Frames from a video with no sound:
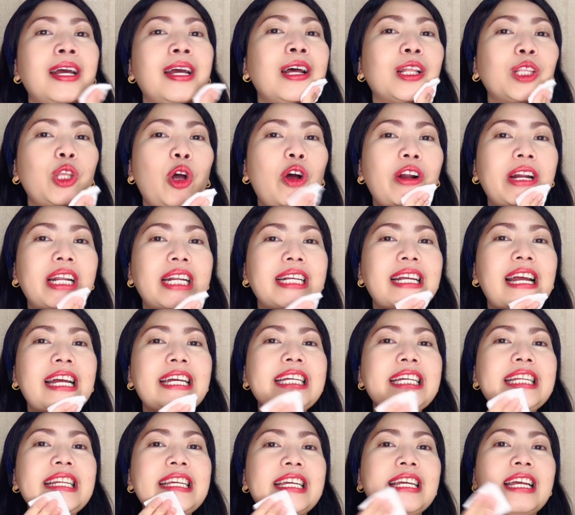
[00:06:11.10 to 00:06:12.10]
Tonernya
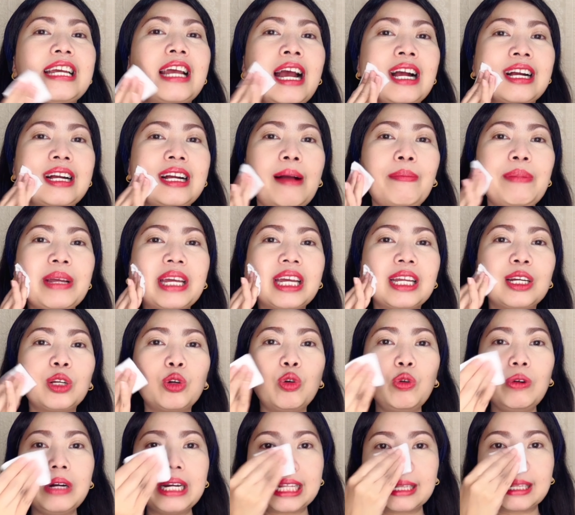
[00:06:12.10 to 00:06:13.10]
ini gak bikin
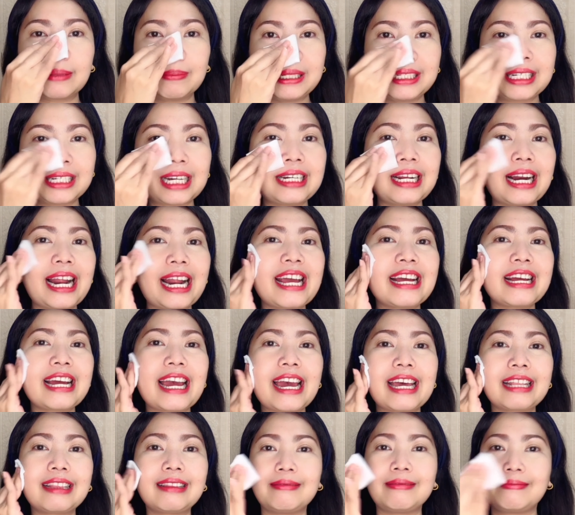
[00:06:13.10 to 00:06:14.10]
kulit menjadi
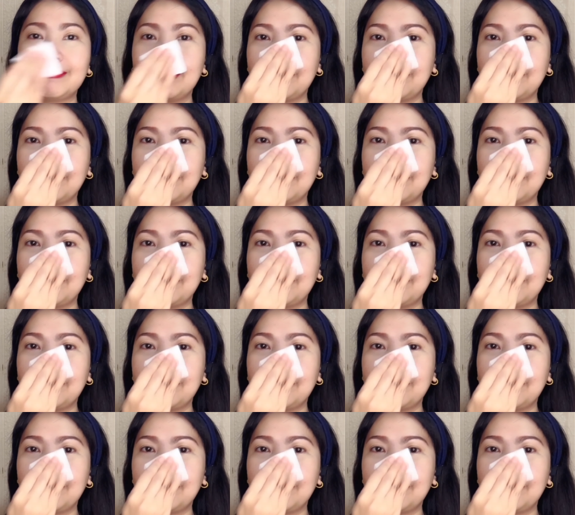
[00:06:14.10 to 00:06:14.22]
lengket.